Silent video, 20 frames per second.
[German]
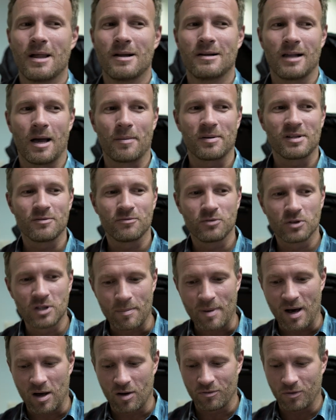habe ich eine
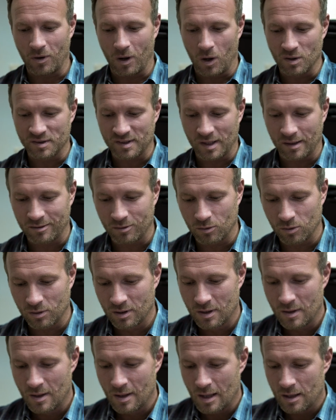wunderbare
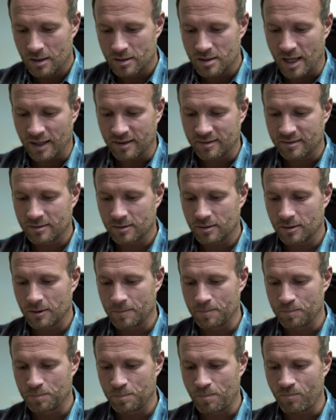Voraussetzung, jetzt
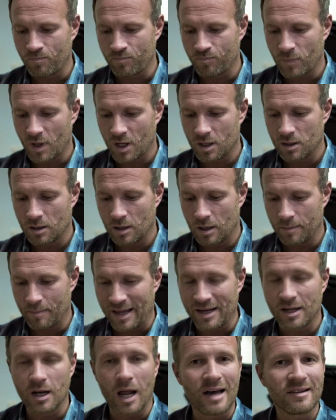ähm,
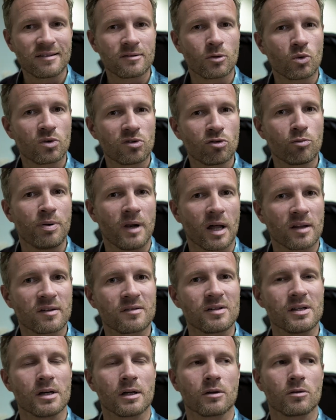meine Leistung zu
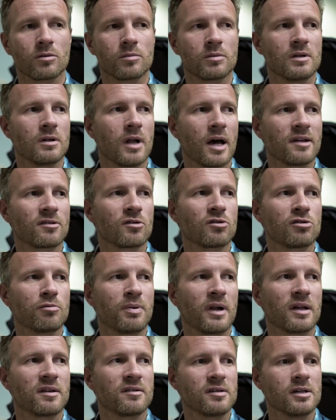platzieren. Und die Leistung zu
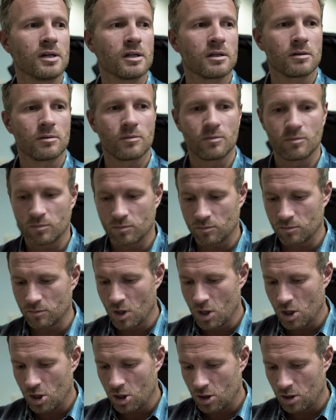platzieren
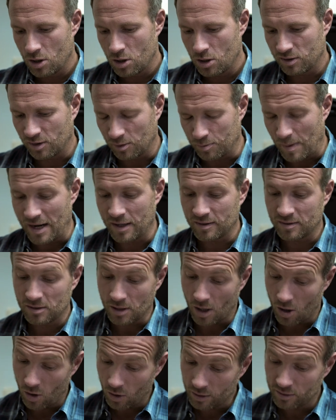ist aus meiner Sicht
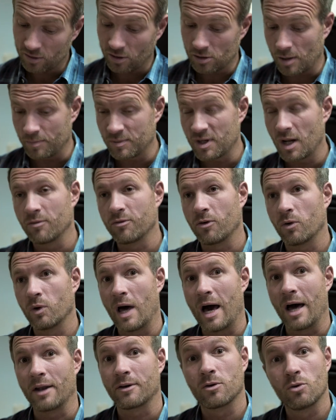auch in solch einem
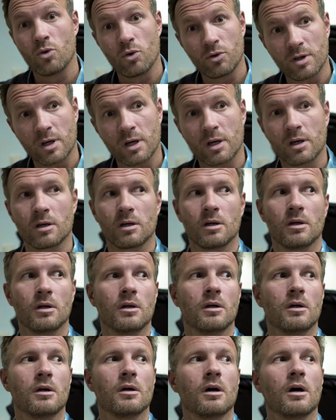Telefonat nötig,
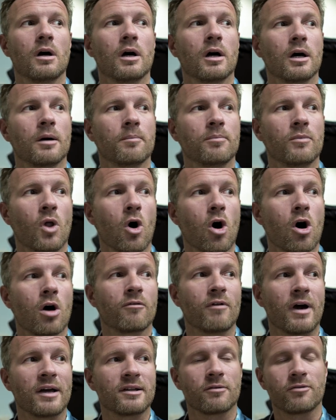ähm, noch
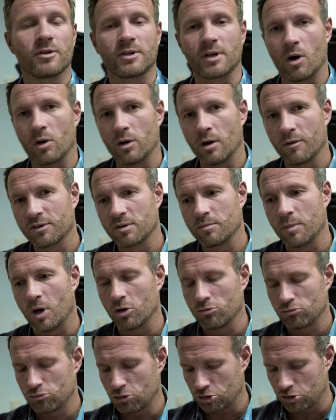weiter Vertrauen
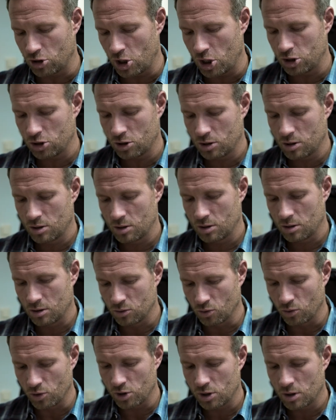aufzubauen. das geht
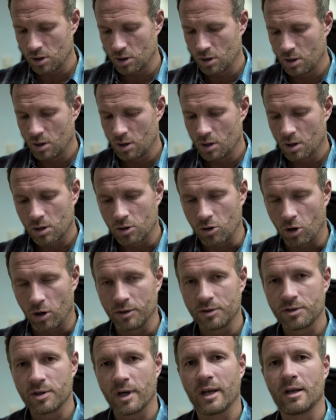durch
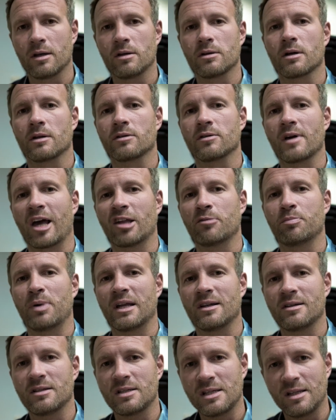Content, also
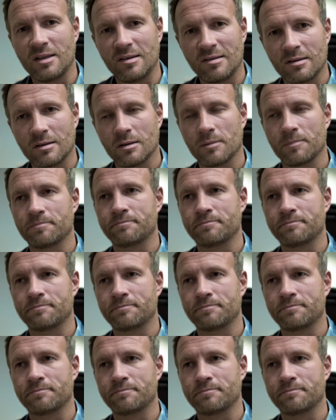Expertise,